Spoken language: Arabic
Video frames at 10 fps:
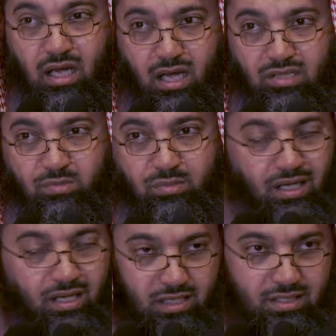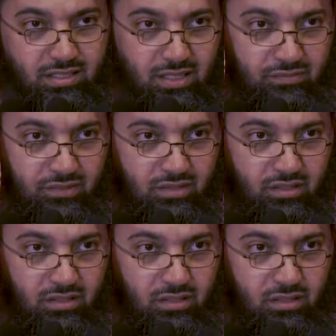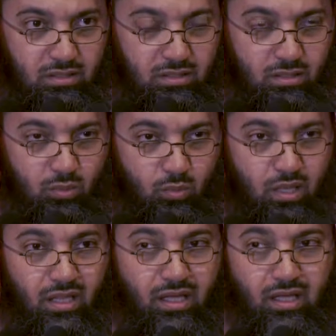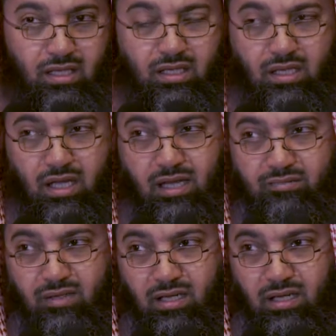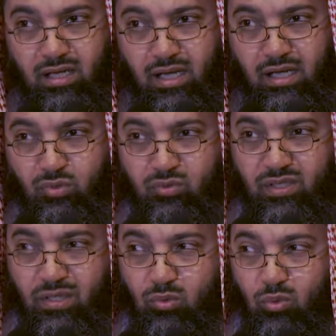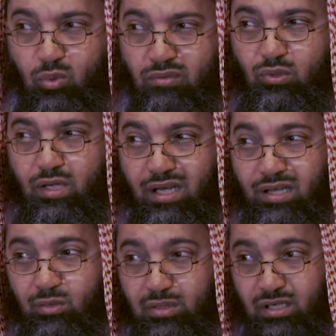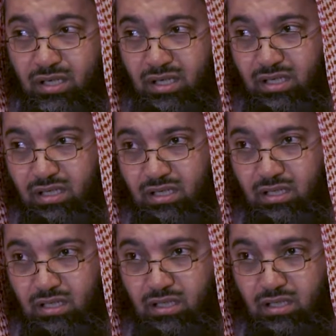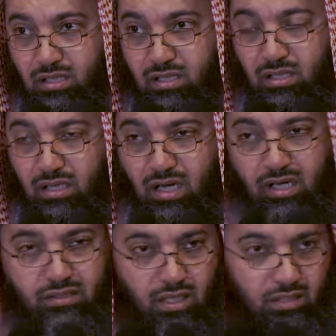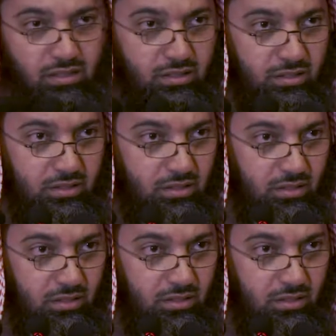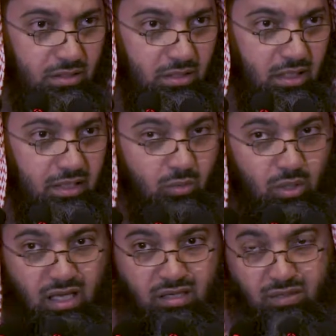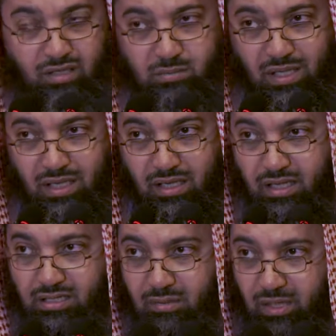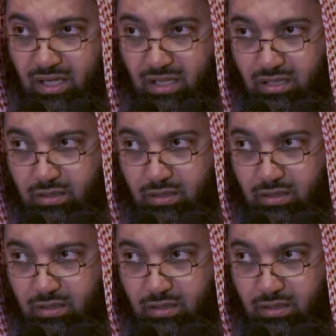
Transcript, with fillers: أجمع عليها السلف وإذا خالف أحد فنقول وفلان أخطأ لأنه خالف الإجماع الذي سبقه